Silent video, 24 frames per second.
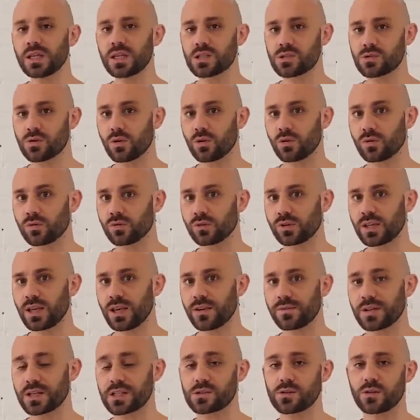qu'ils ont rencontrées
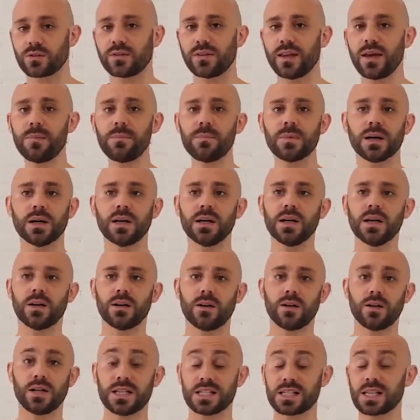avec ce thème,
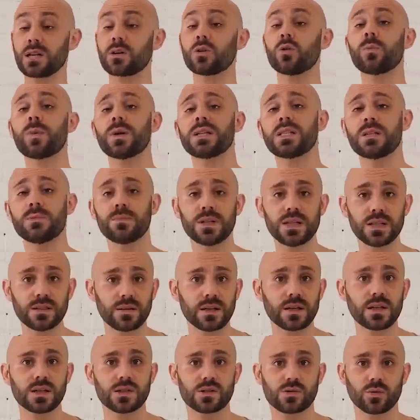les
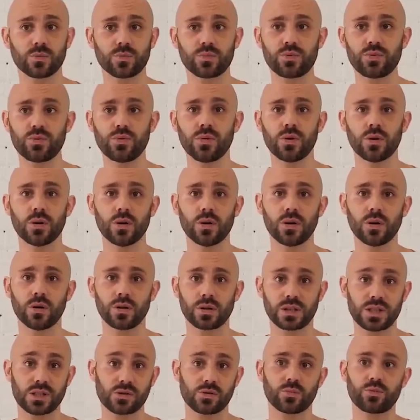incompatibilités qu'ils ont, pu,
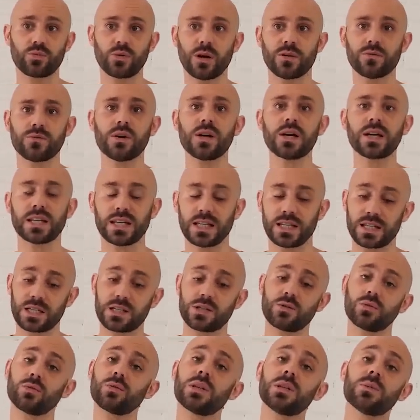avoir et les
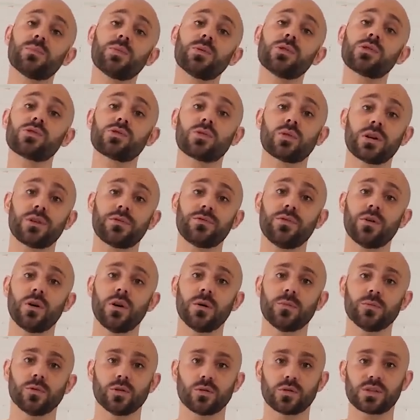questions qu'ils posent sur les
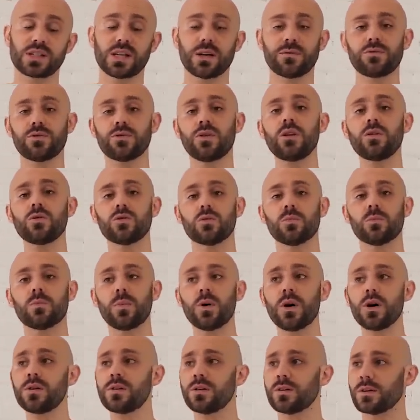forums. Donc ça vous donne une
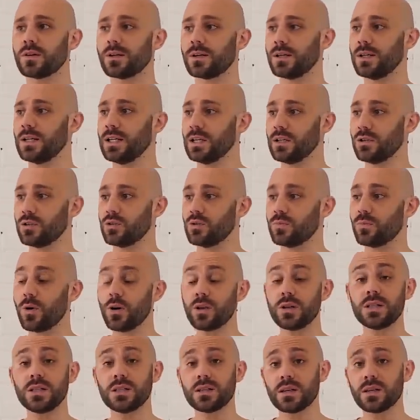
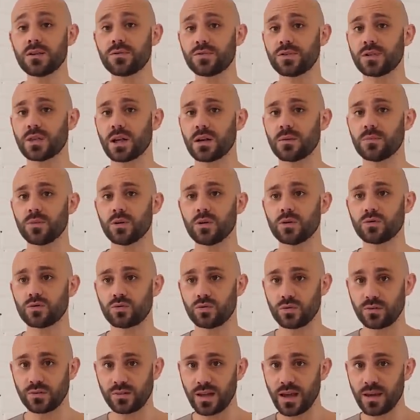bonne idée finalement
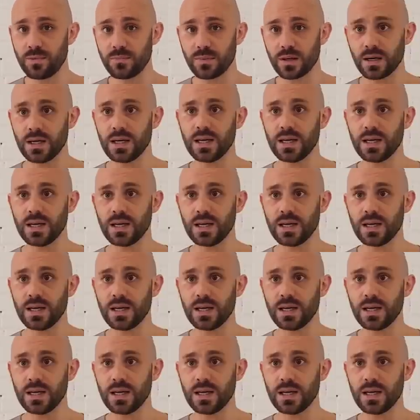du thème